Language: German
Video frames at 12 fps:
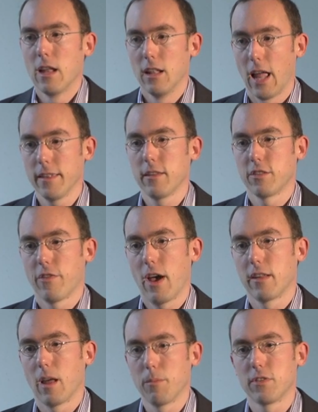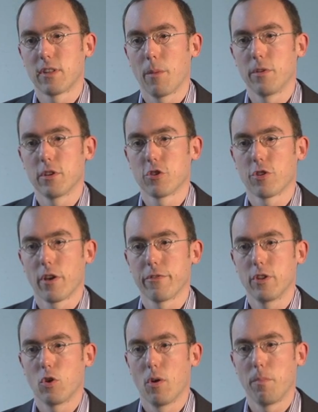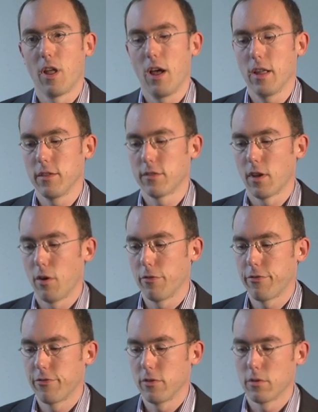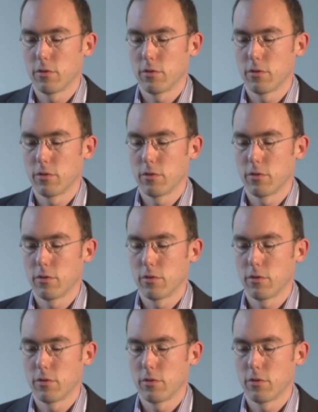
Landesweit haben sie es damit geschafft, die Compliance auf